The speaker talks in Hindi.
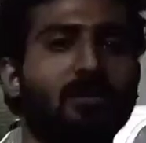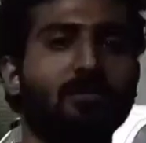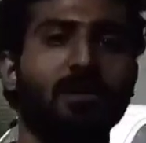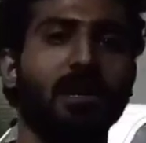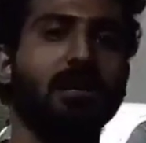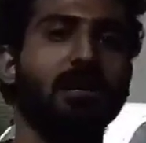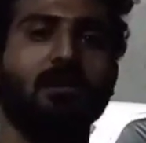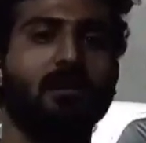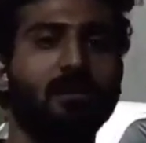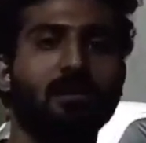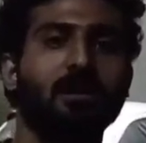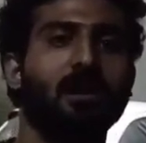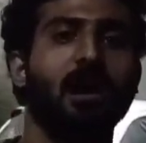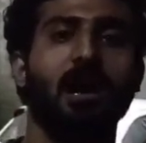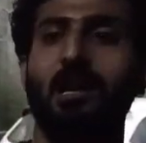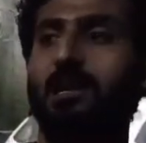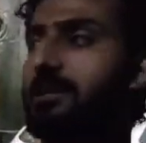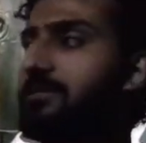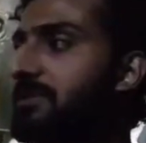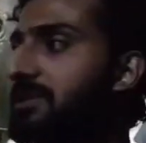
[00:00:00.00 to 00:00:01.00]
तो भाई
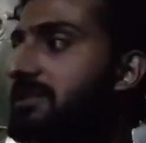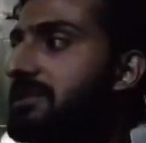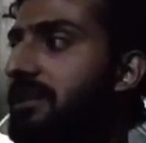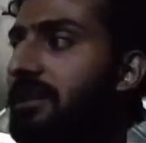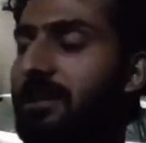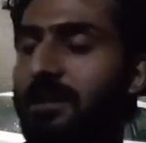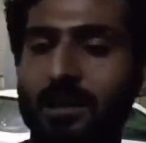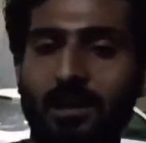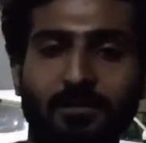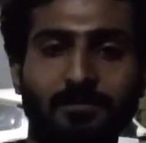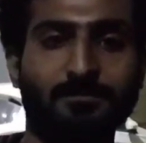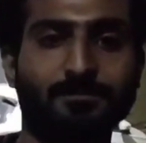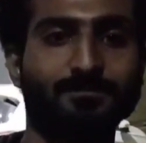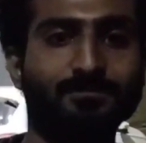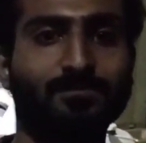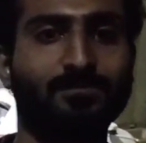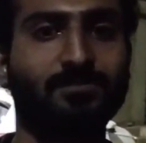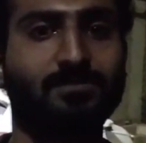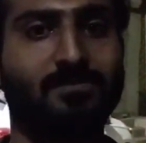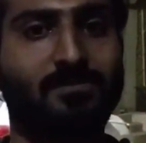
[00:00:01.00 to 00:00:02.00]
मिल गए हैं लब भाई से
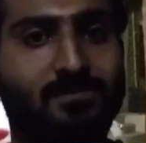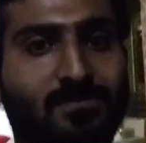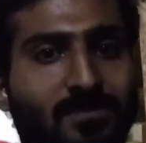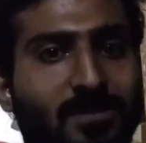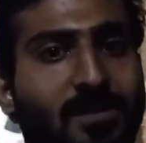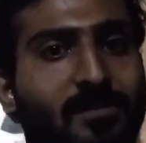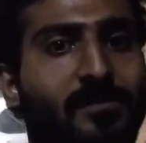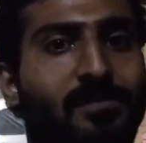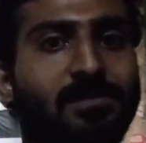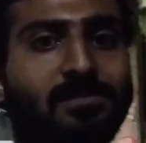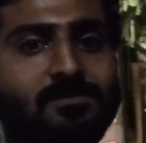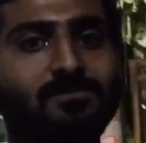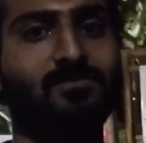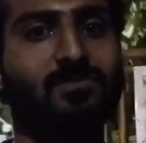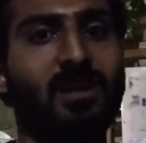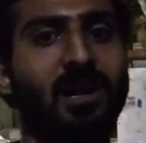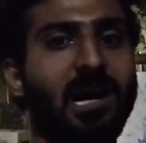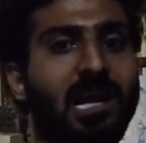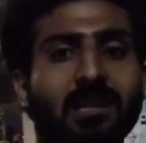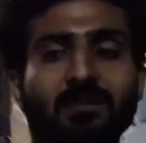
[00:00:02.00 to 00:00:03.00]
हम्म?
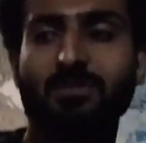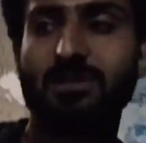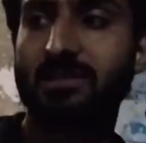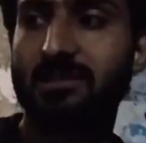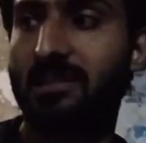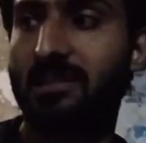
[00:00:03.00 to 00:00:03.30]
तो,